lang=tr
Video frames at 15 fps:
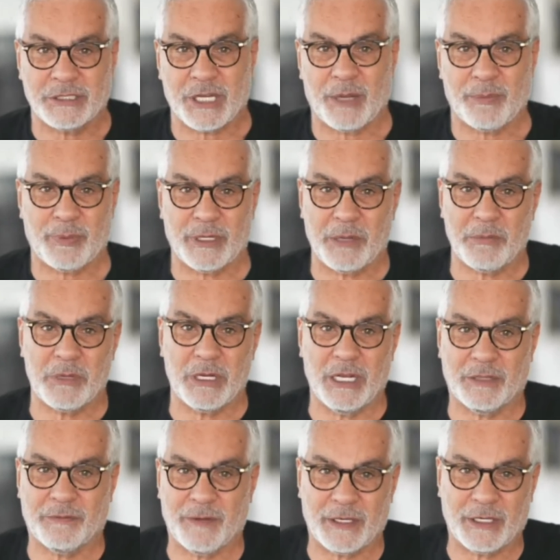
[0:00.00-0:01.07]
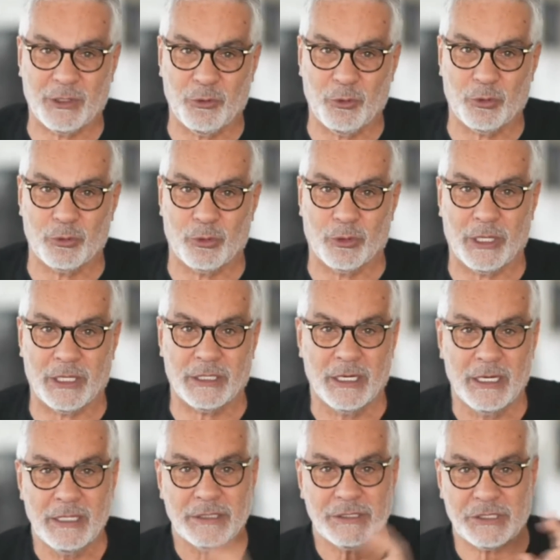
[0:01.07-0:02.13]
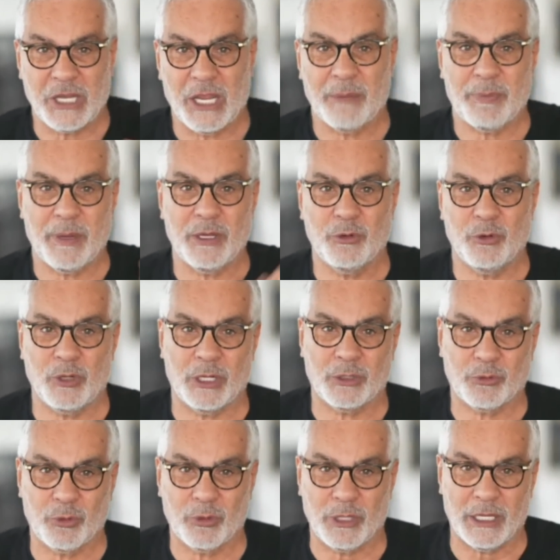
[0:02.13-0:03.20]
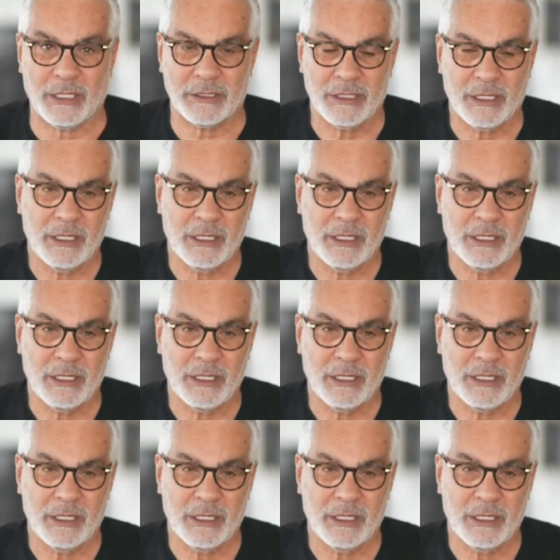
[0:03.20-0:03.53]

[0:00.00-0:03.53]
CHP'de milletvekili oluyorlar. CHP'yi yönetiyorlar.